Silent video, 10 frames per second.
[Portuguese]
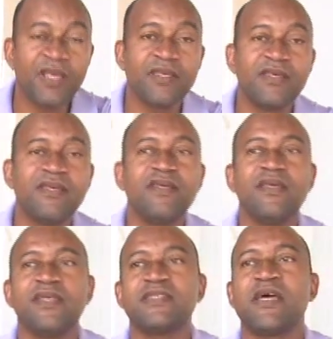E
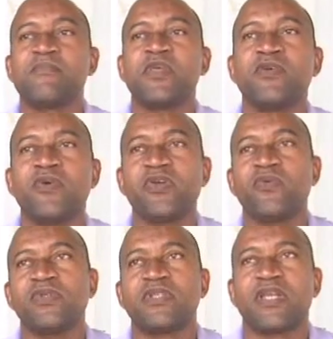esse amigo eu
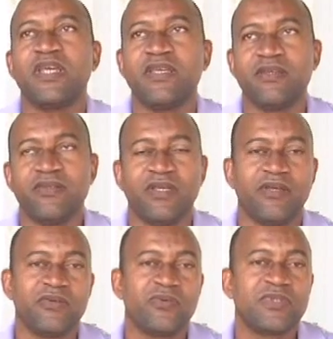encontrei,
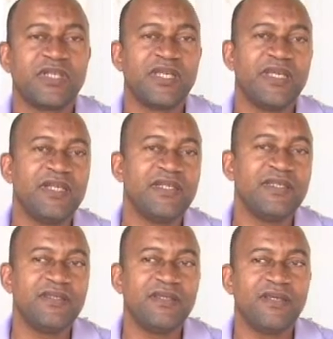encontrei
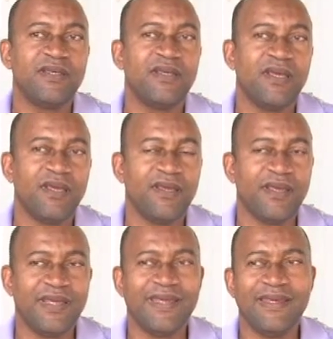ele
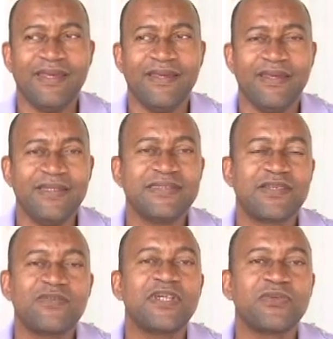é, em
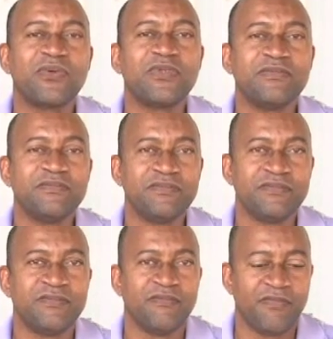Salvador
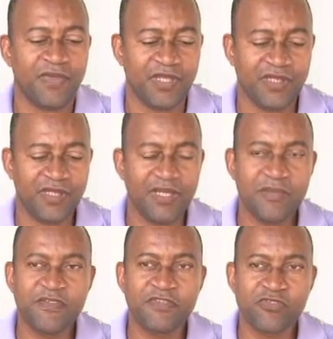e ele
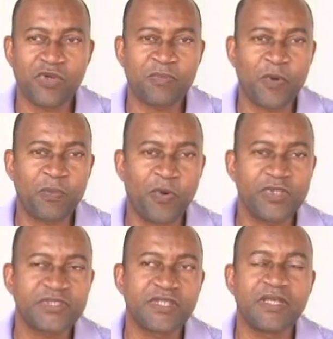me fez uma
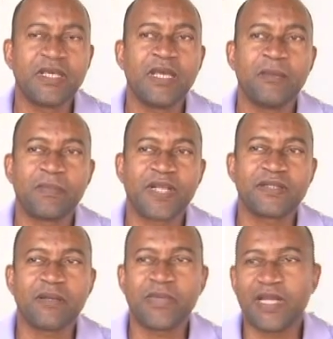proposta para
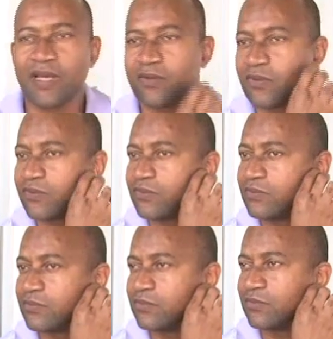trabalhar
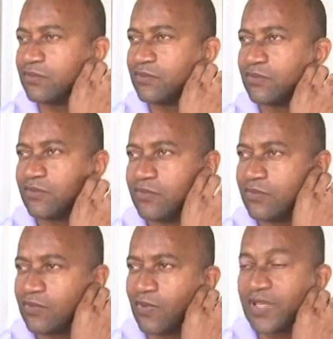com
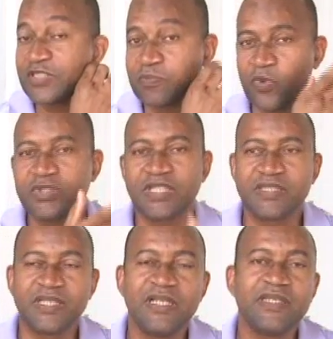com a esposa
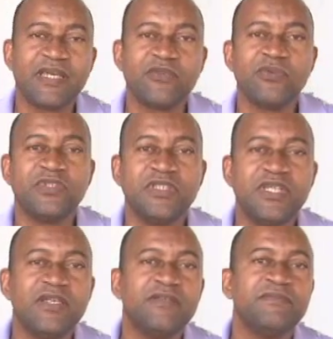dele, que é Duzinha,